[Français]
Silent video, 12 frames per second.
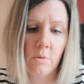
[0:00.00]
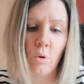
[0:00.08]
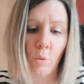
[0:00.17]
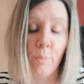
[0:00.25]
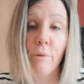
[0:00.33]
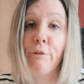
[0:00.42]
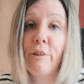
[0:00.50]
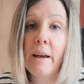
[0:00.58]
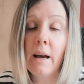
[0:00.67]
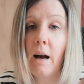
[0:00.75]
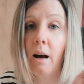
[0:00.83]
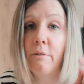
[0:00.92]
qu'on peut
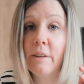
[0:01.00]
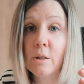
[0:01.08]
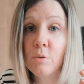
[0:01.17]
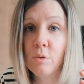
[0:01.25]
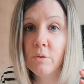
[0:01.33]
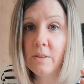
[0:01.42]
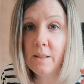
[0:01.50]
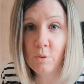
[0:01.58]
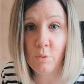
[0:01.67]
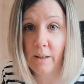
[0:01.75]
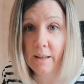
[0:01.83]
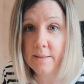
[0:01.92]
faire avec 2 dés
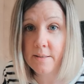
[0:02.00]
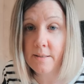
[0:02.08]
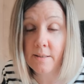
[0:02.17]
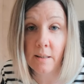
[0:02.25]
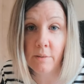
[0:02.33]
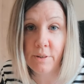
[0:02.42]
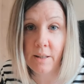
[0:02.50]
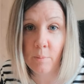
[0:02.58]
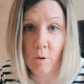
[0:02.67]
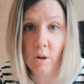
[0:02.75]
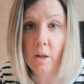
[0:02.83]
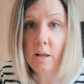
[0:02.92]
de 1 à 6
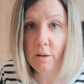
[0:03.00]
évidemment.